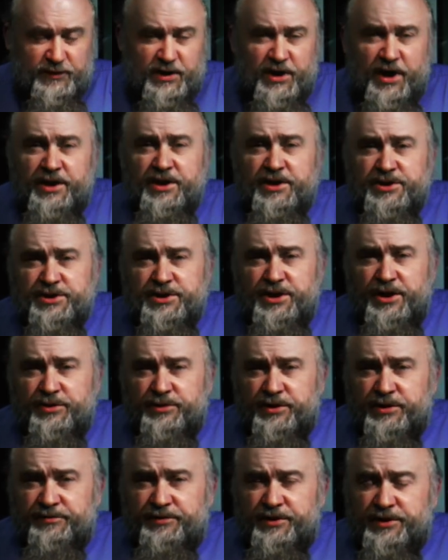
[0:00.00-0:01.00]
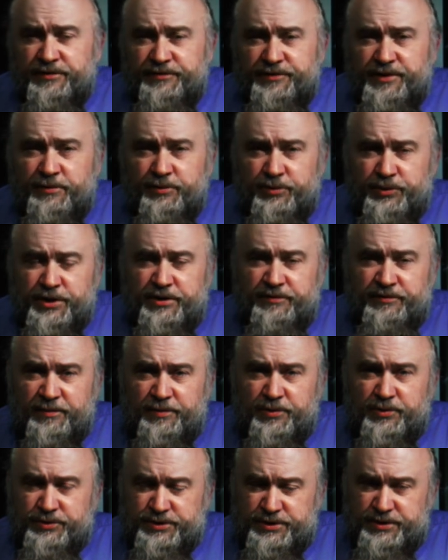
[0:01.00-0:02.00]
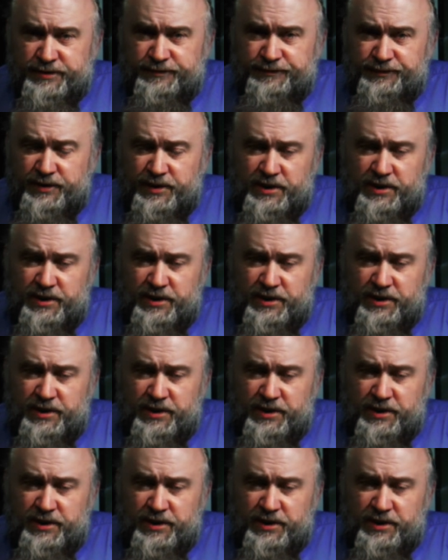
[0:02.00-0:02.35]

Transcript: И они ожидают ответов на многие вопросы.